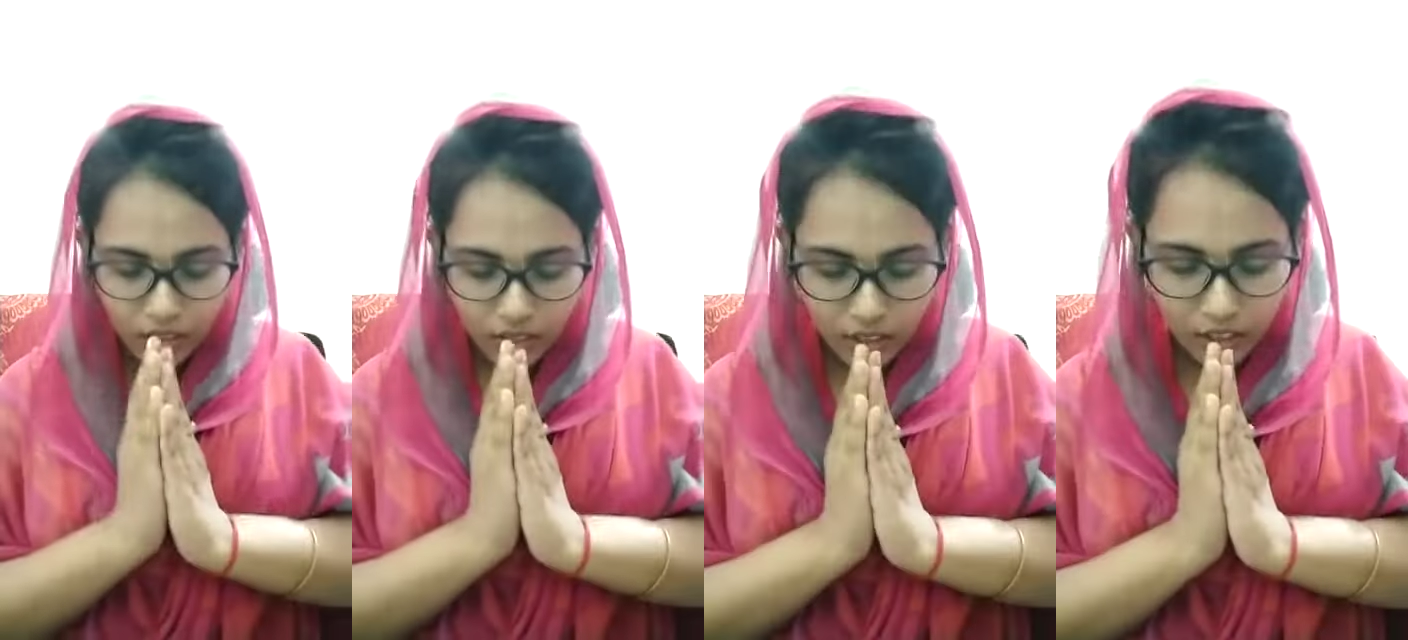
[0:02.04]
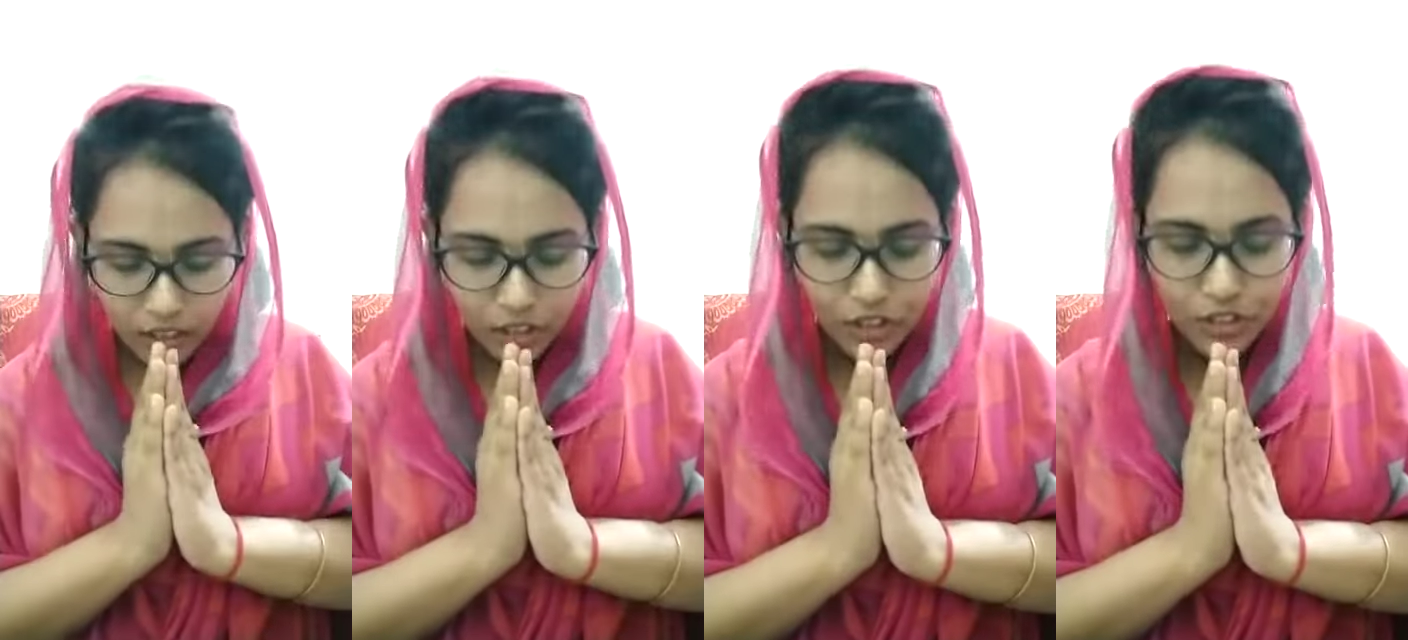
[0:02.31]
হরে
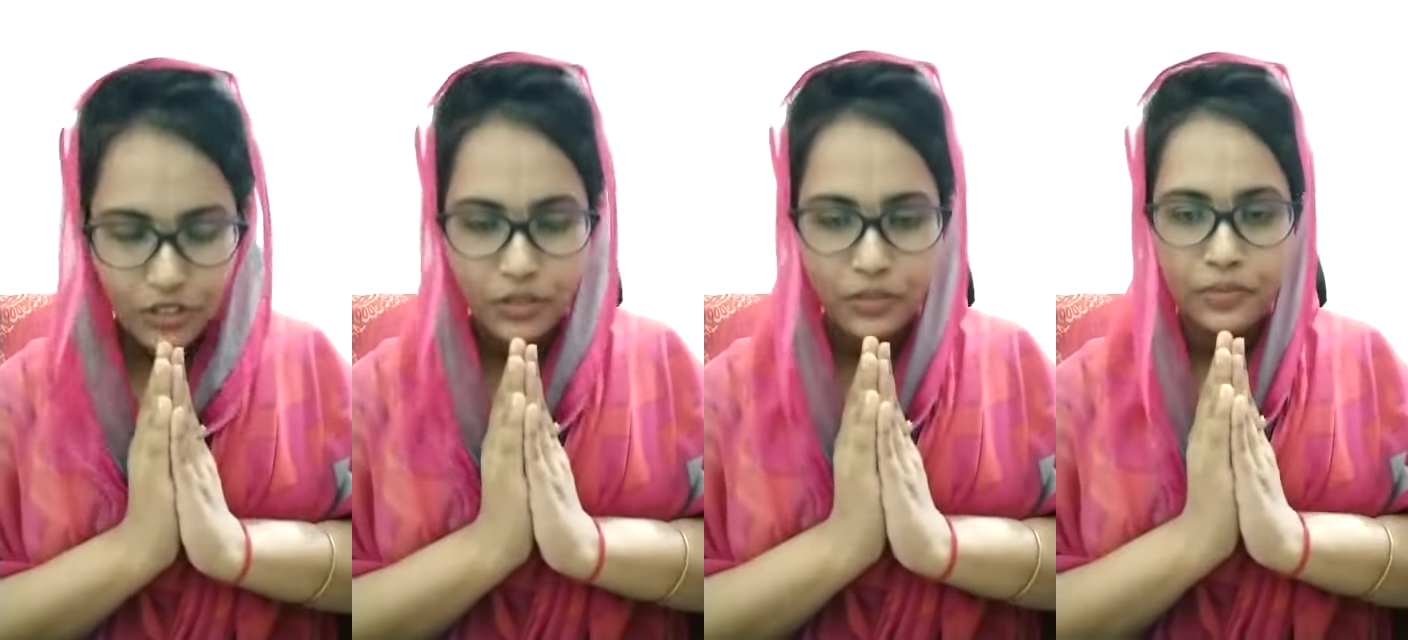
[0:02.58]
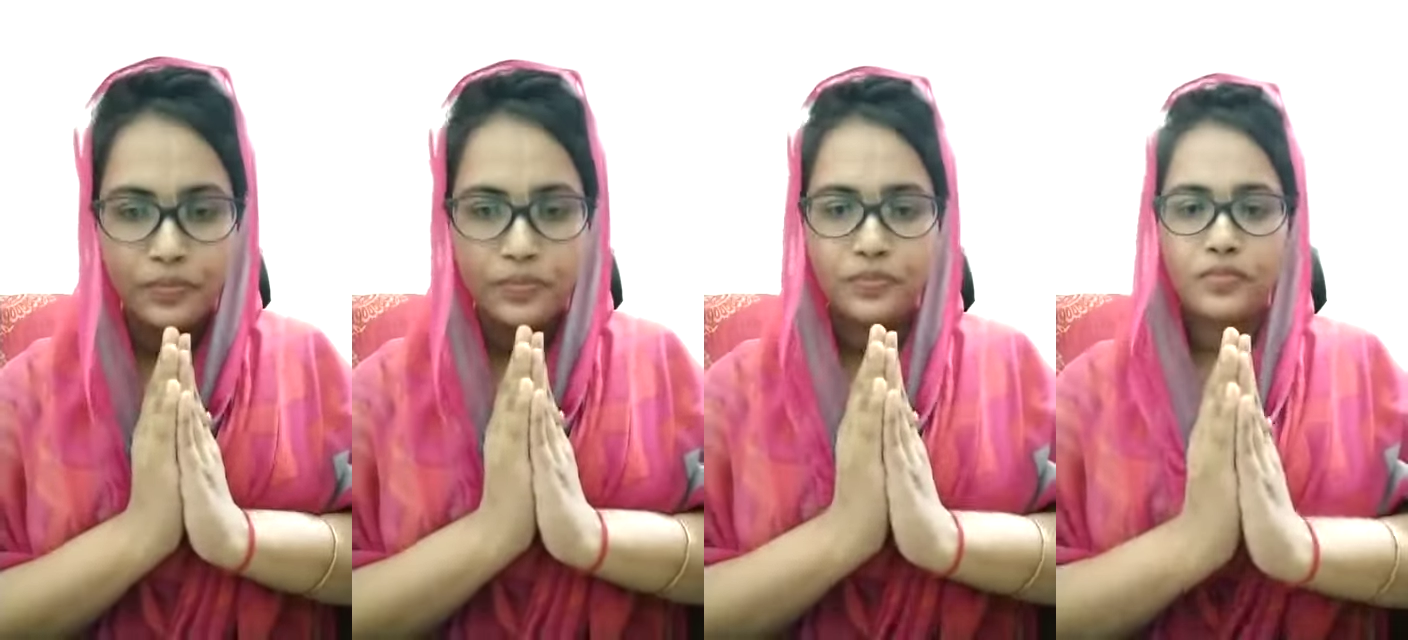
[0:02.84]
কৃষ্ণ
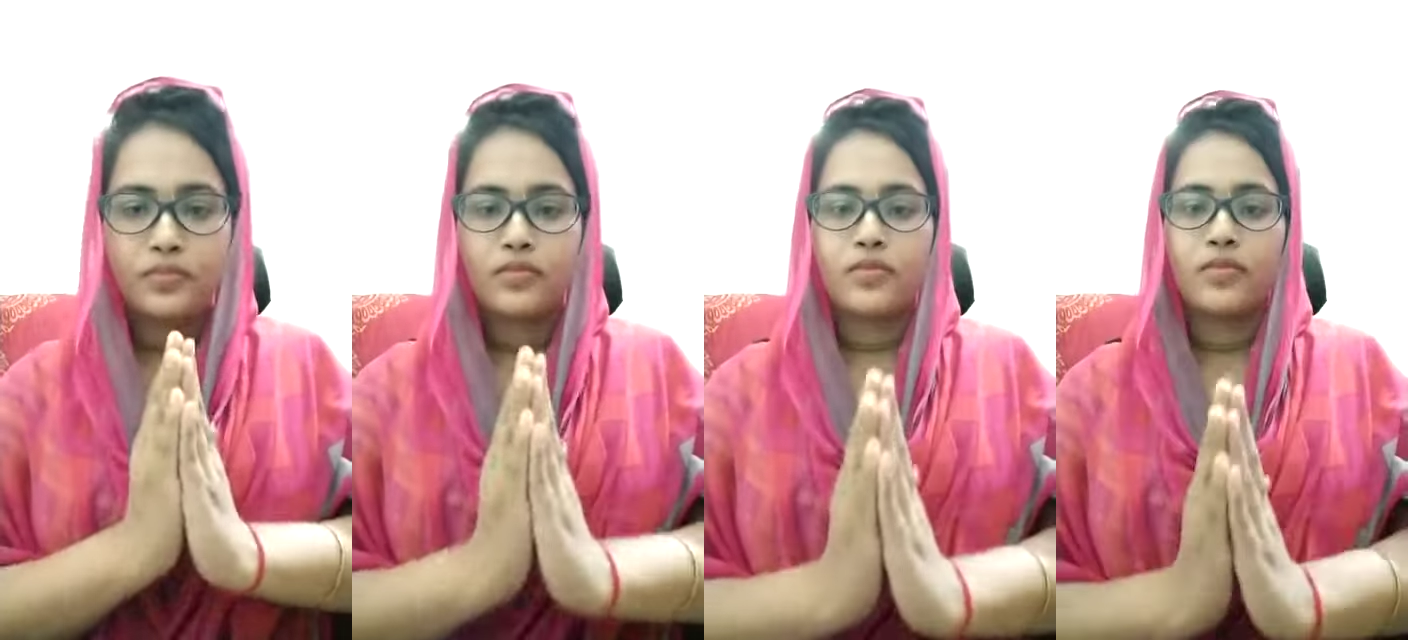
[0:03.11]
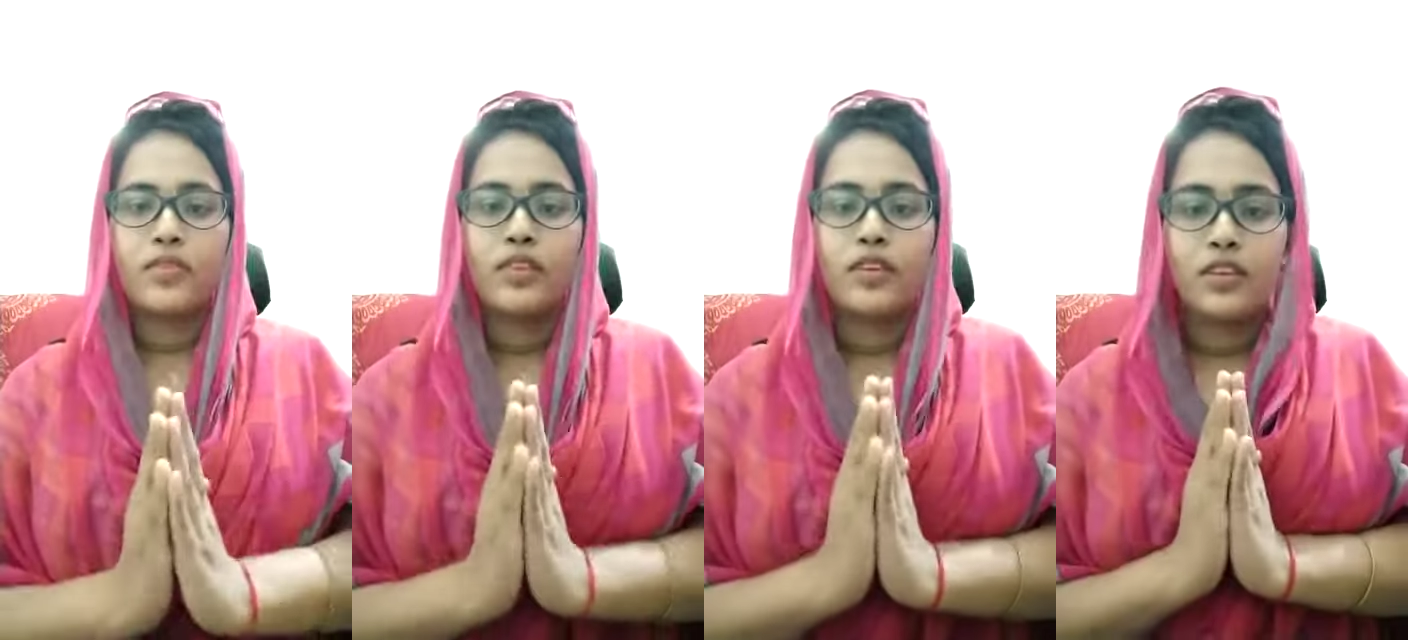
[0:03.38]

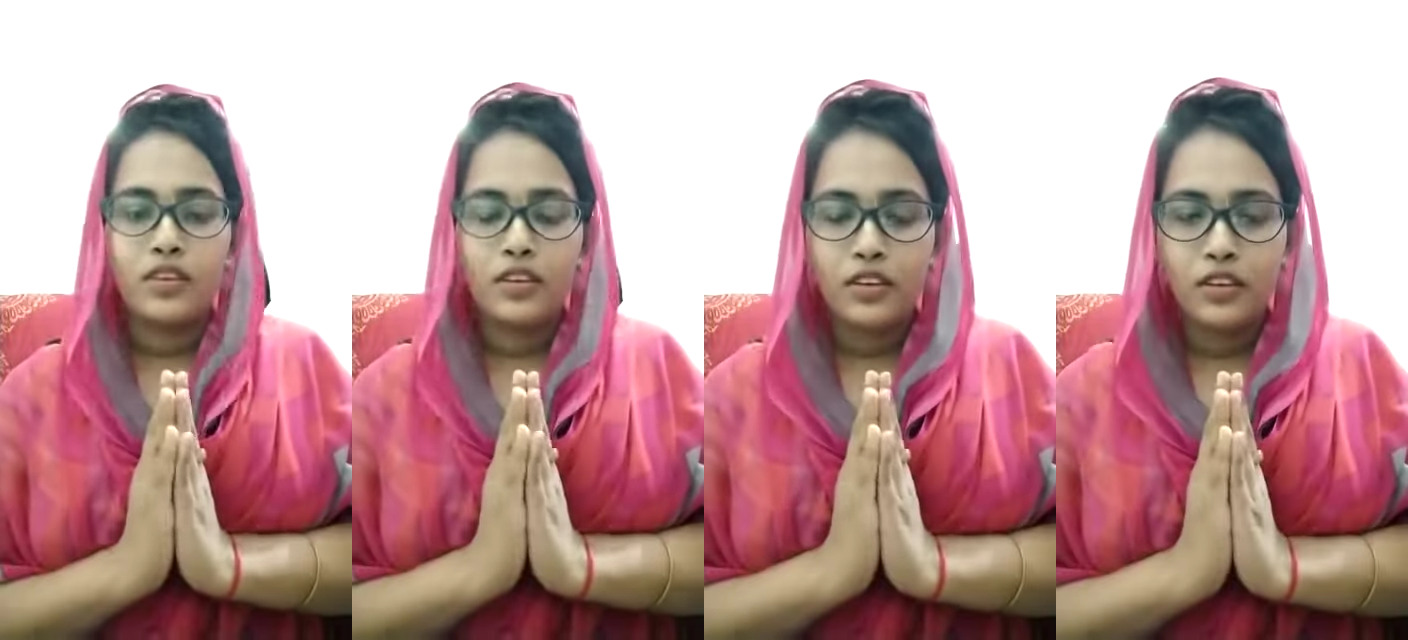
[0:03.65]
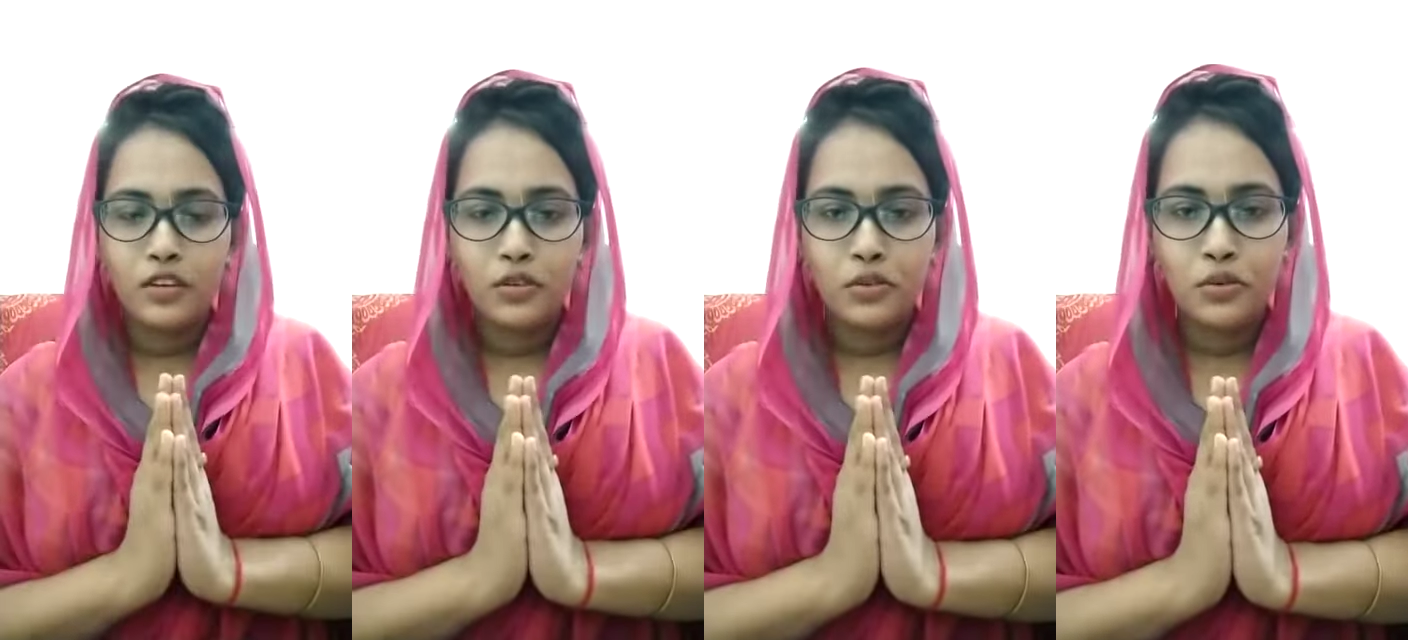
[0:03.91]

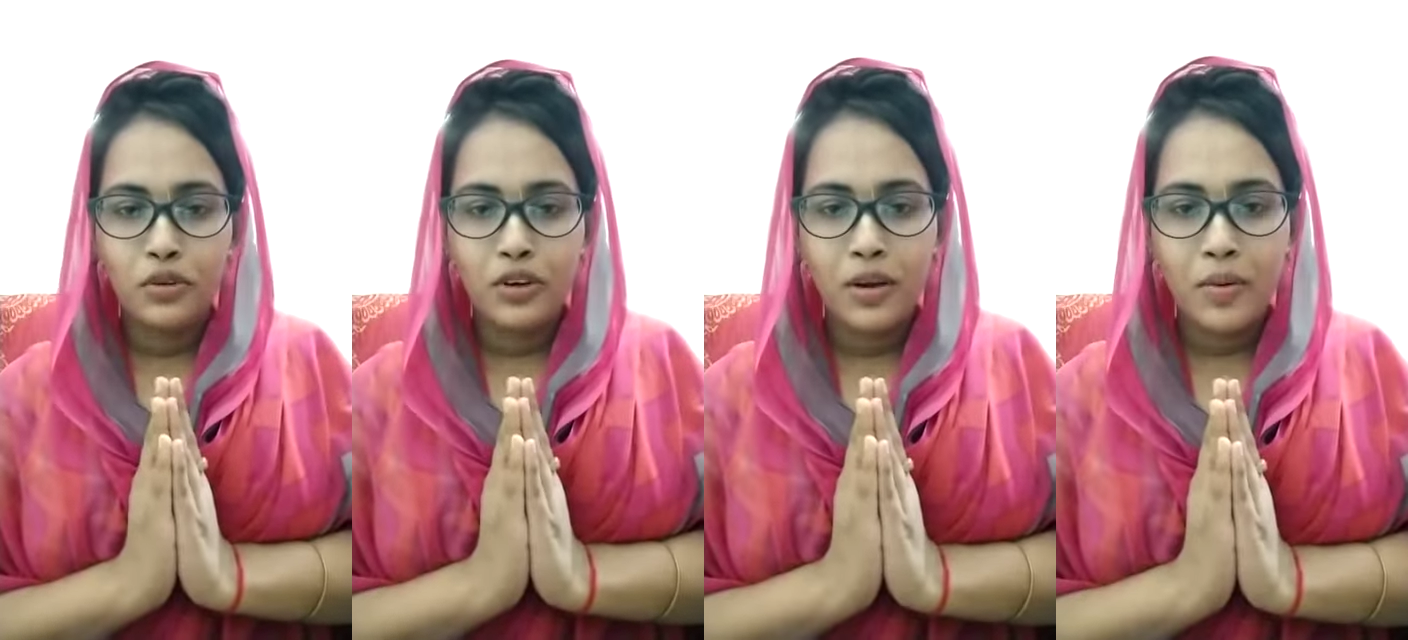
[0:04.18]
খুলনা